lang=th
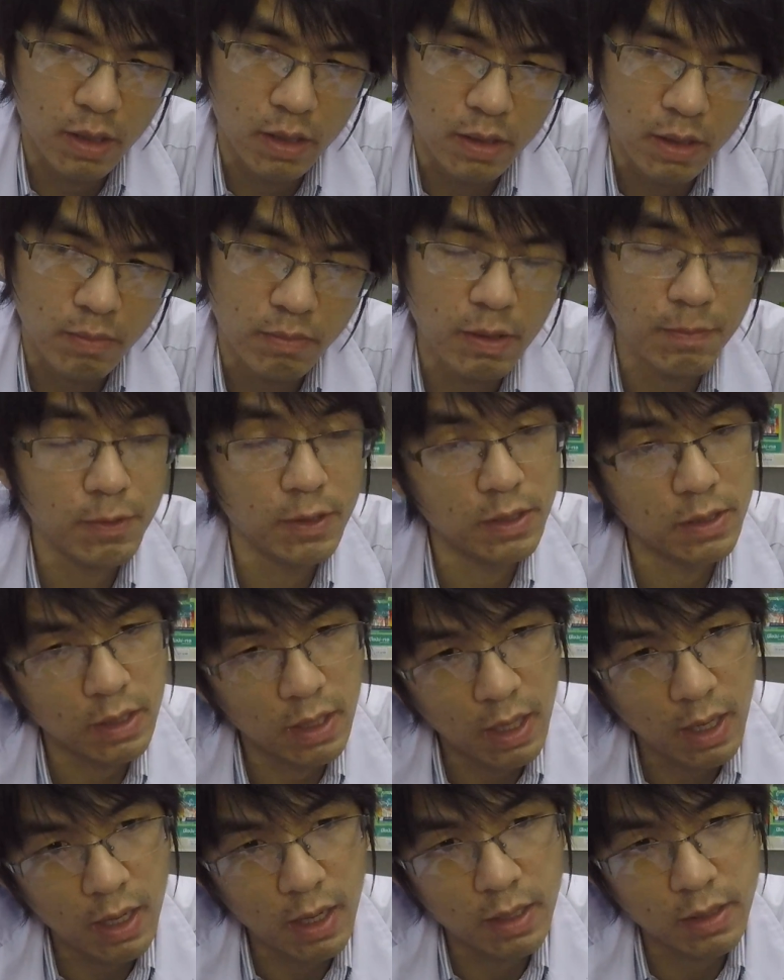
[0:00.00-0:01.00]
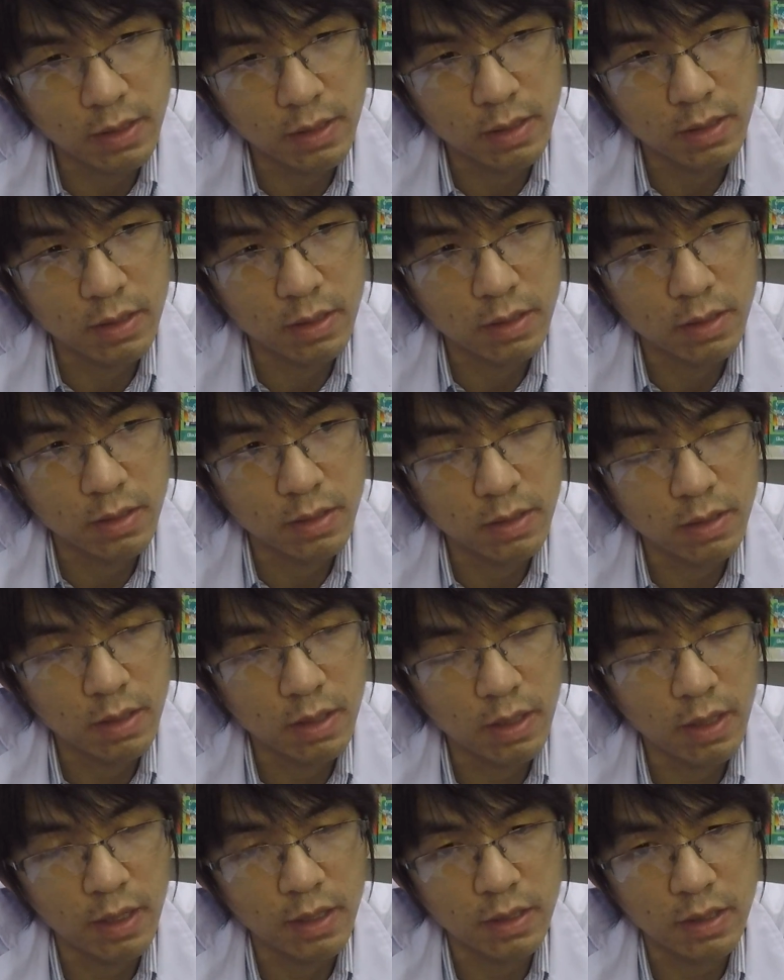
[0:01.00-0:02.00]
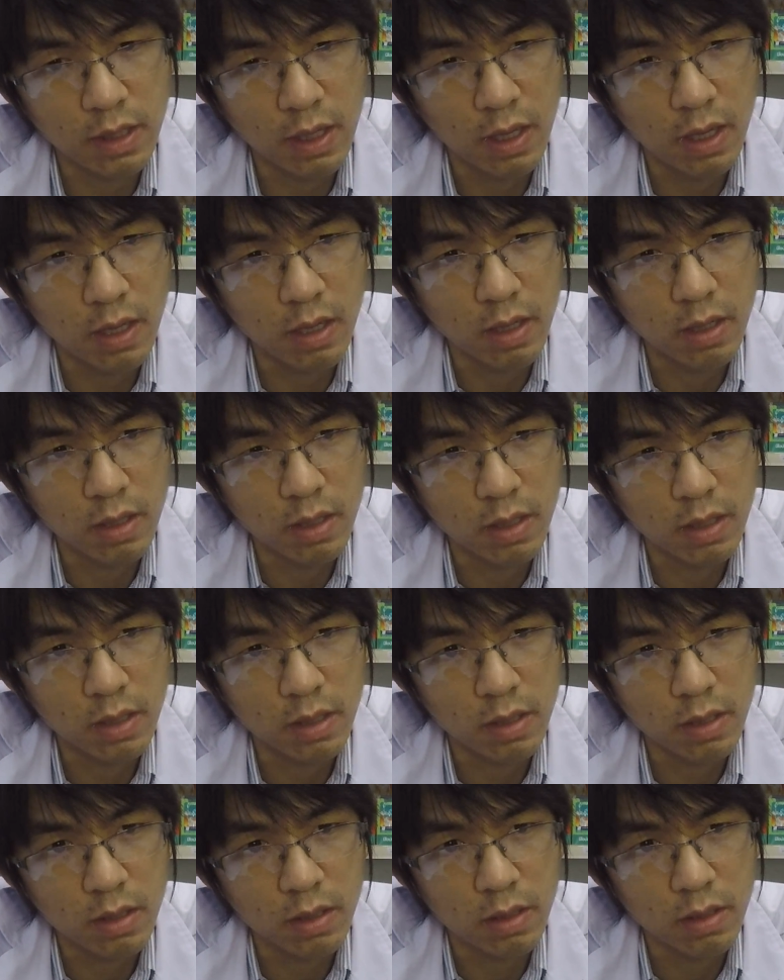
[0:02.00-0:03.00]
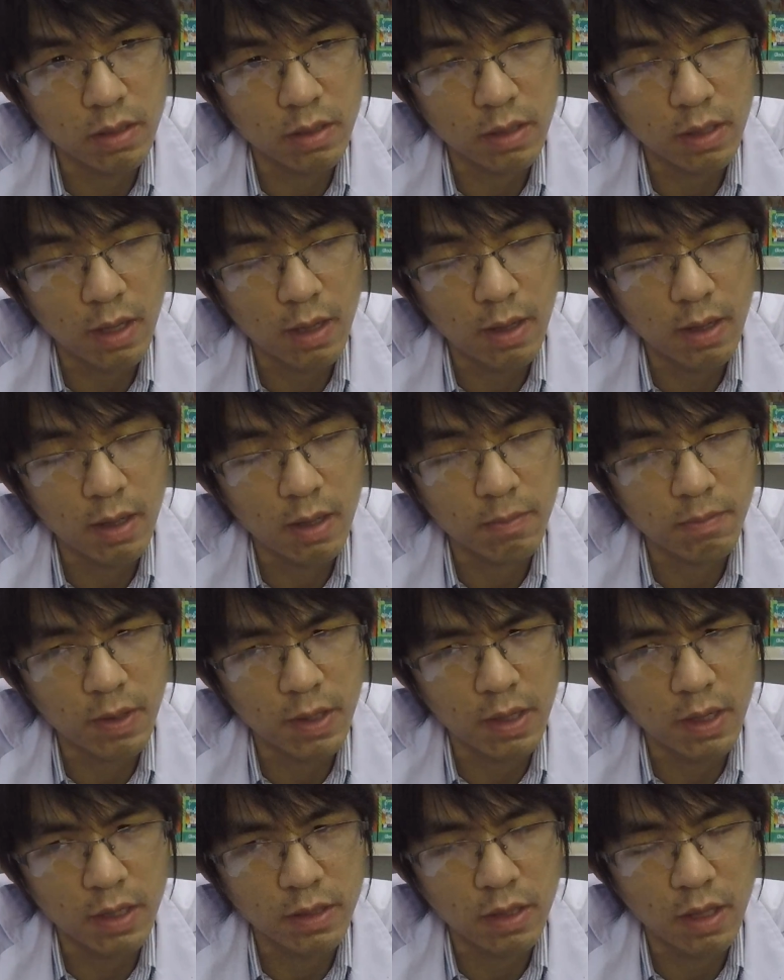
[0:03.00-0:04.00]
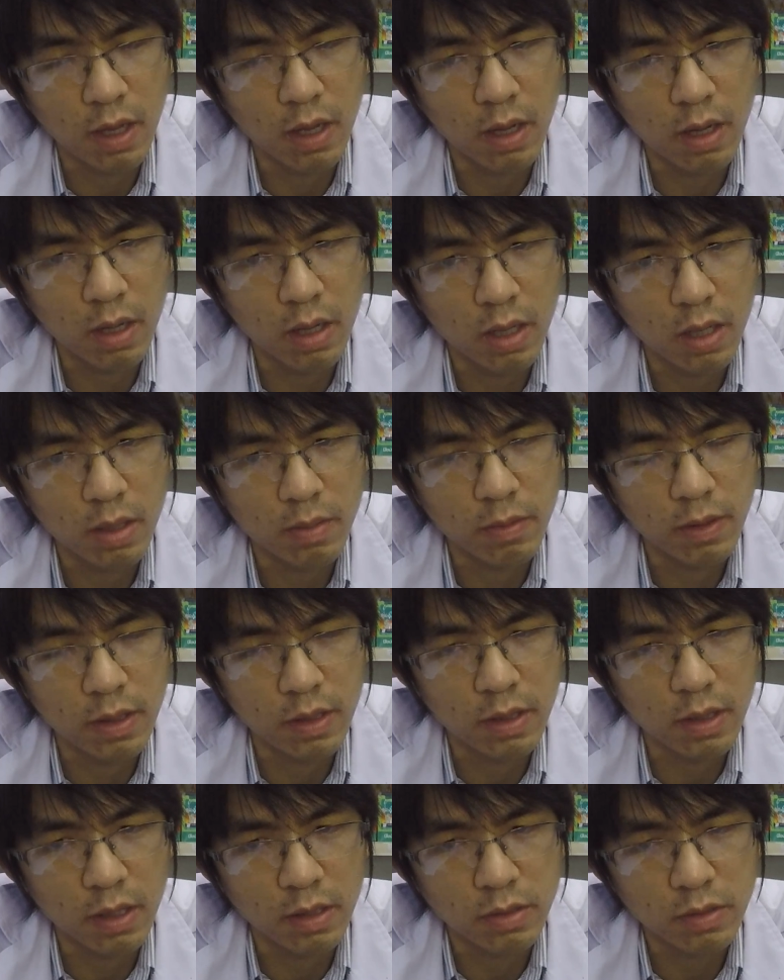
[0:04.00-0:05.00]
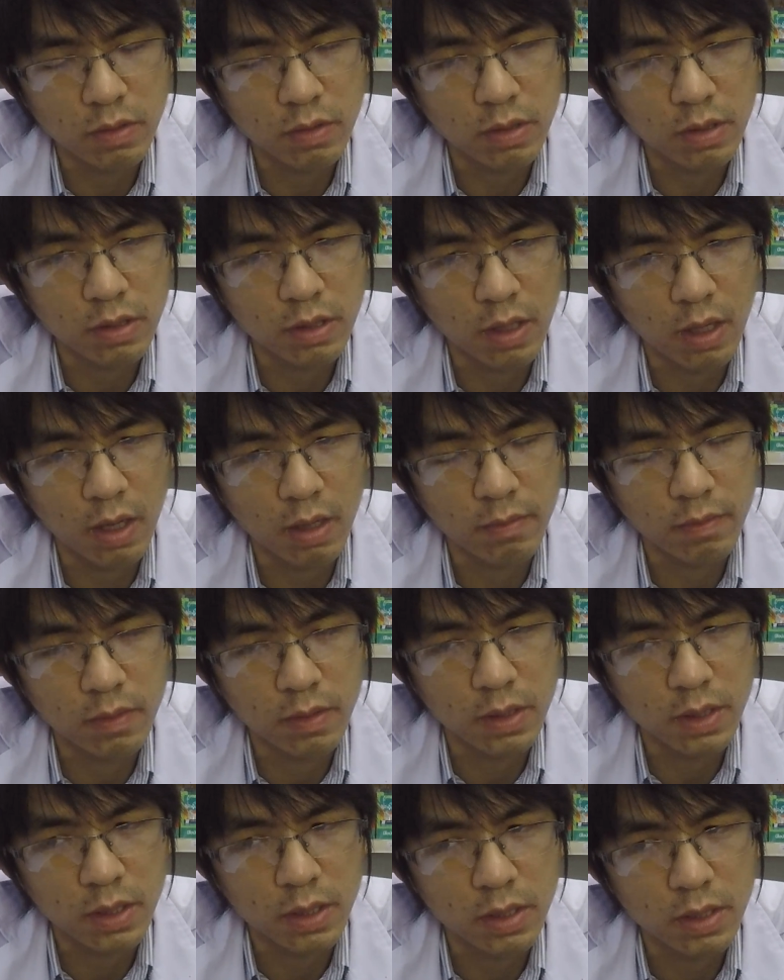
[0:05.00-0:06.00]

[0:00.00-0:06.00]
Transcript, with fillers: ถ้ามีผื่นคัน อะไรเงี้ย ก็ถ้าไปร้านยาเภสัชก็จะจ่ายพวก